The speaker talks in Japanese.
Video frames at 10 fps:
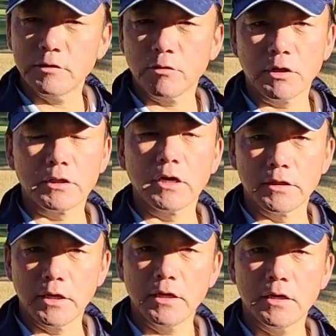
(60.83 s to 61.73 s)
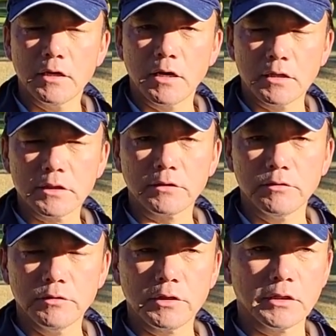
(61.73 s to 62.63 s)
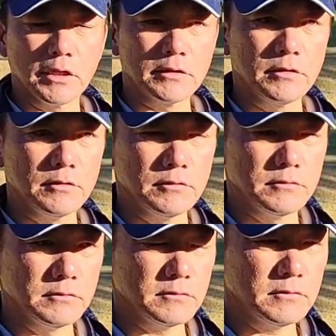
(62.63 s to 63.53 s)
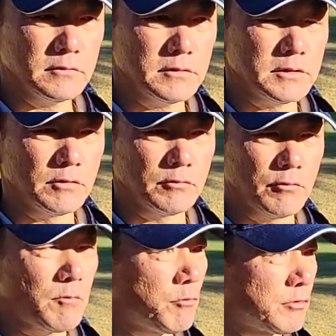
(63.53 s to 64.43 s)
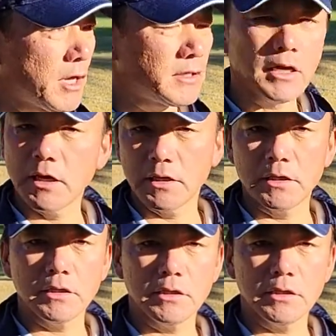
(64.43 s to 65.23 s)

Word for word: の方はね朝と夕方っていう仕事はもう大体